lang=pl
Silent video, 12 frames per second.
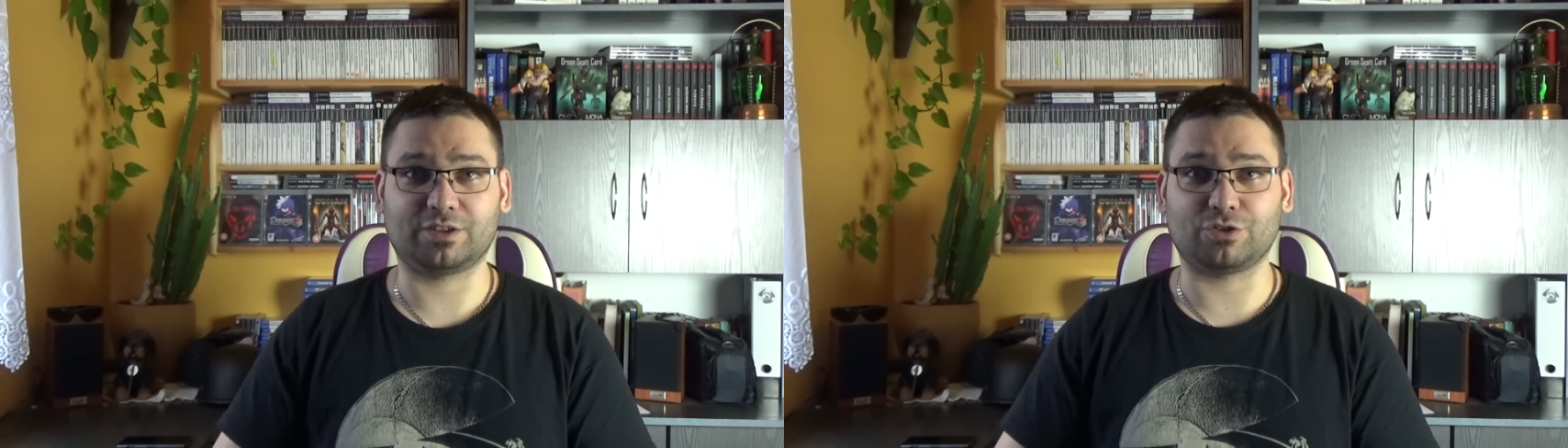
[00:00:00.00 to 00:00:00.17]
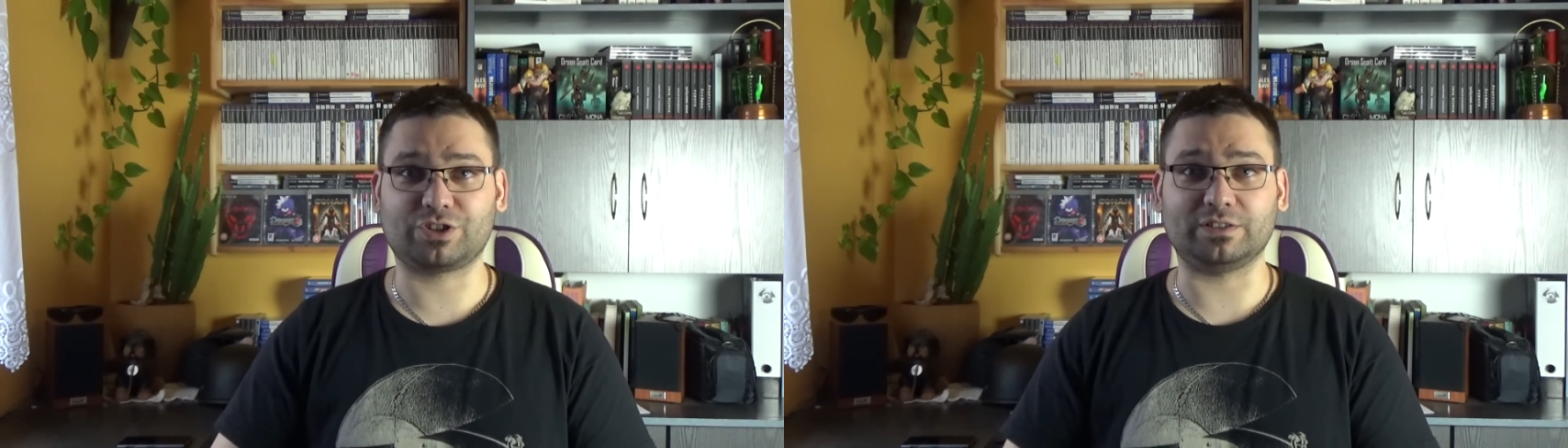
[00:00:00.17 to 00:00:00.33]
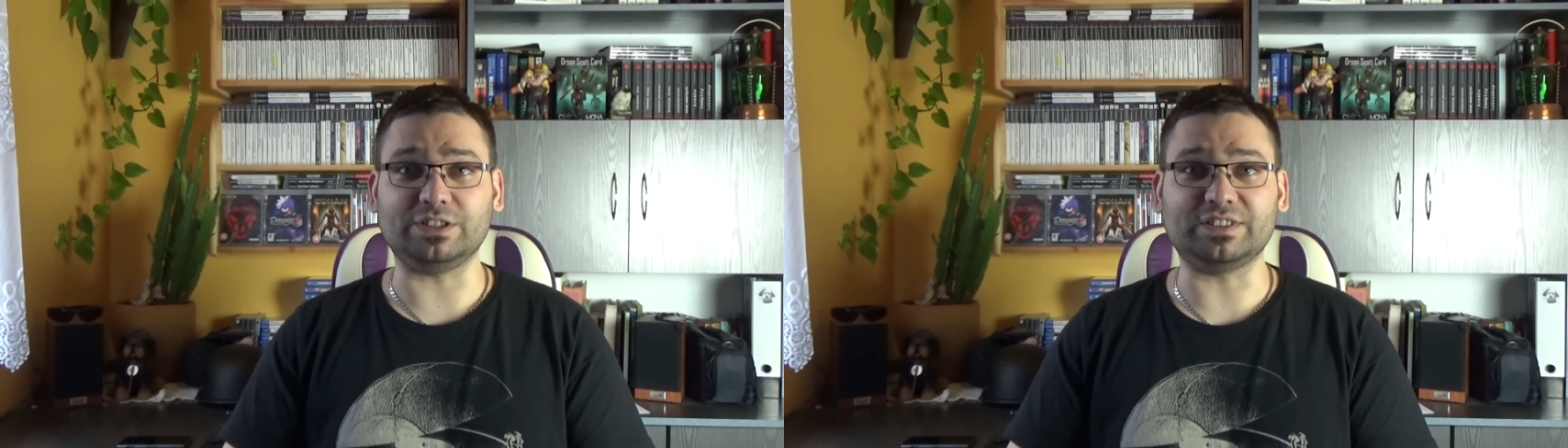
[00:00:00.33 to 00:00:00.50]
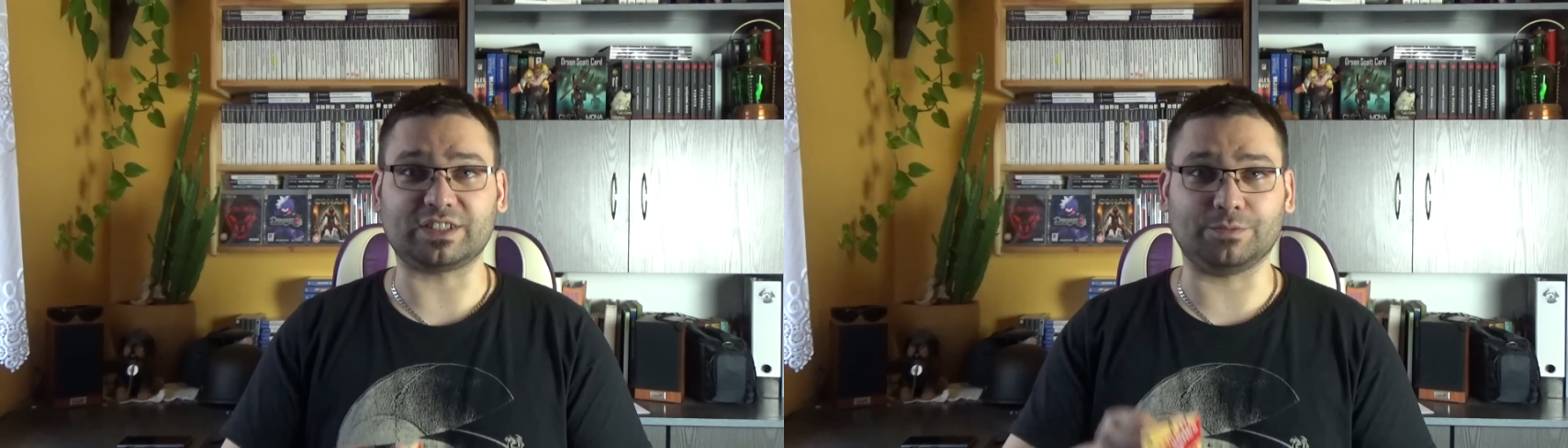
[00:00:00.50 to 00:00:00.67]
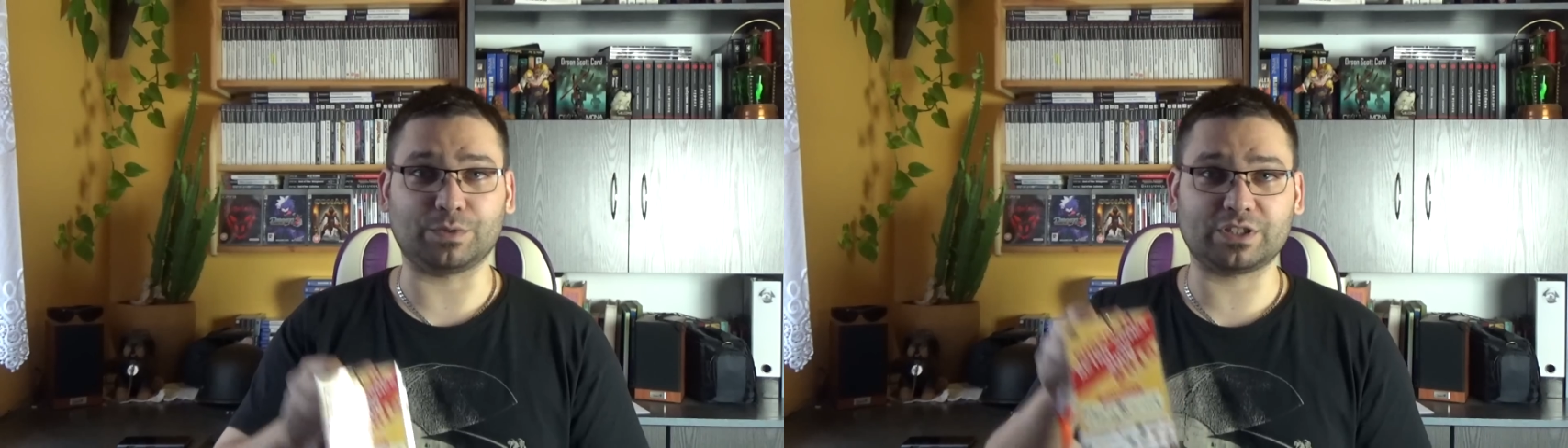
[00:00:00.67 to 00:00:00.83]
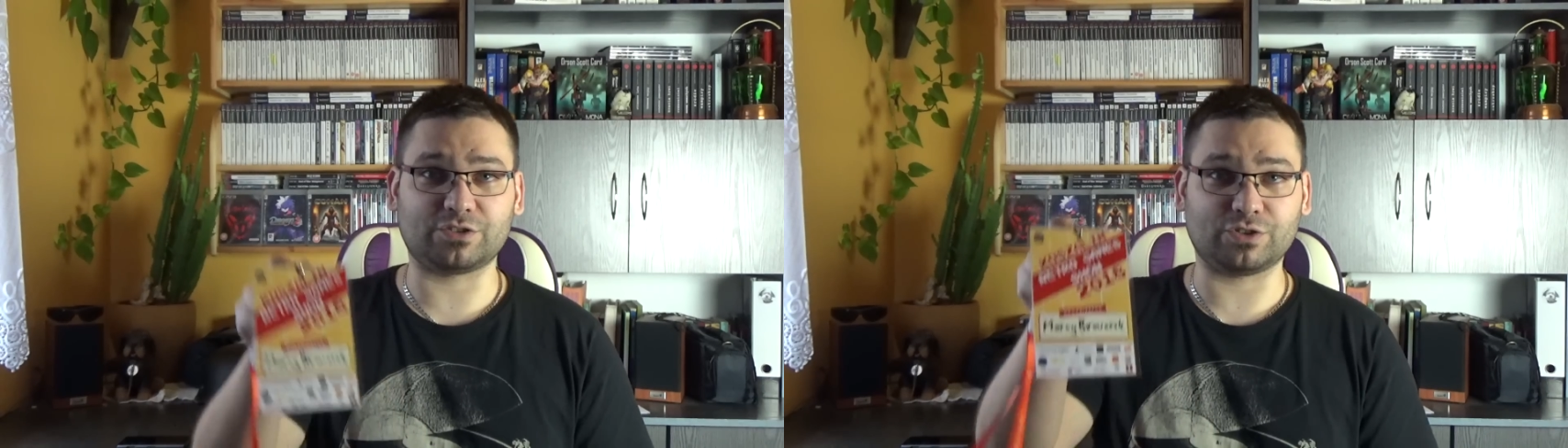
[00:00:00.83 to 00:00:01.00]

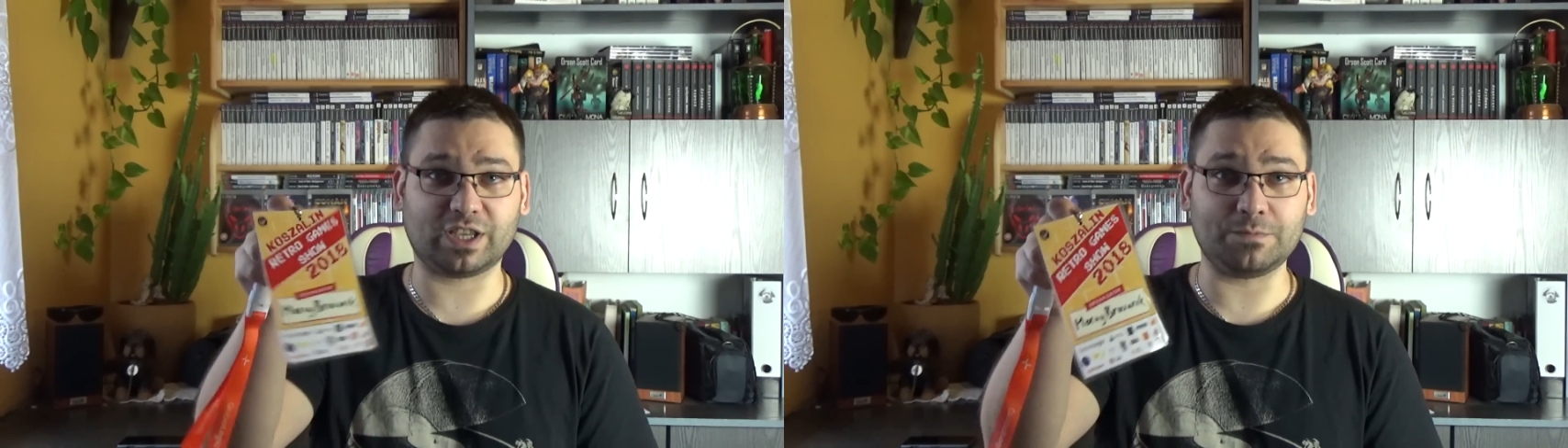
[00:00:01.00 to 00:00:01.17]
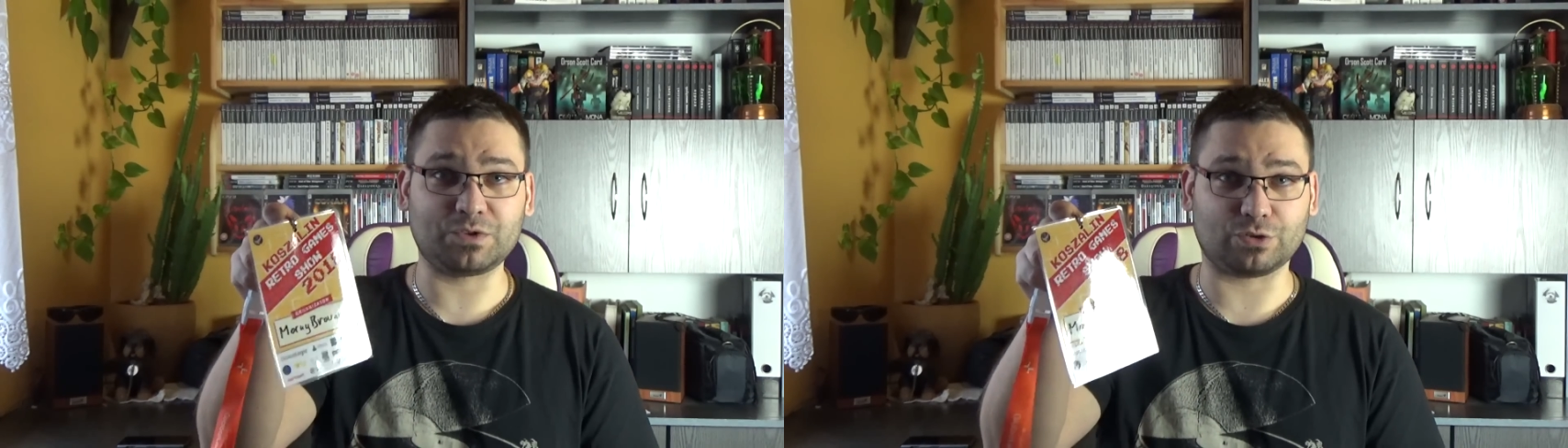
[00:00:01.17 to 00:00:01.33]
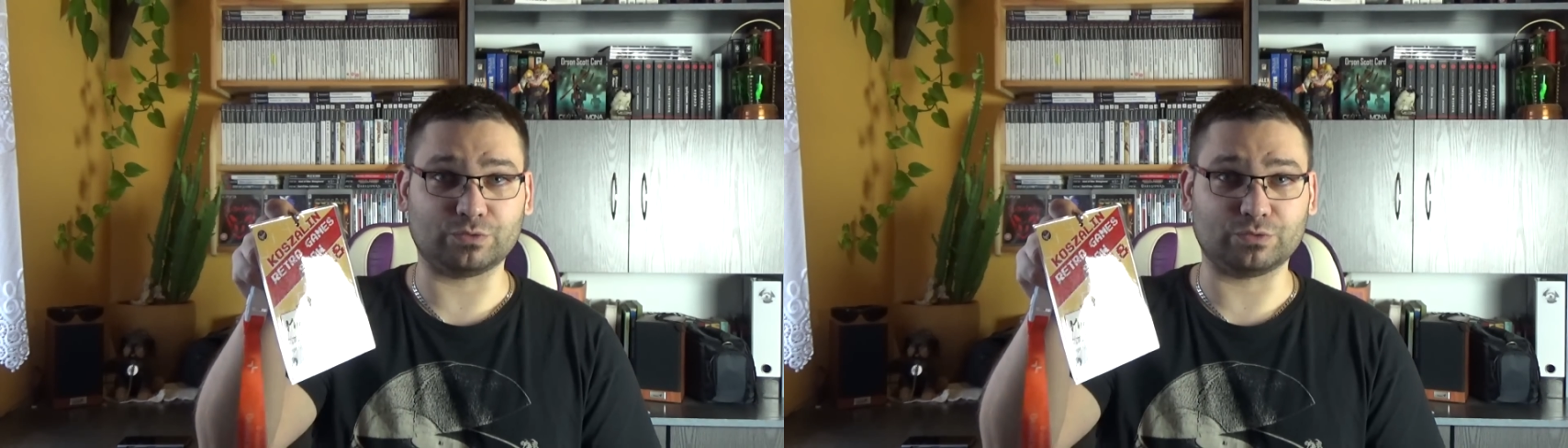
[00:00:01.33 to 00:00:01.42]
koszalińskim Retro Games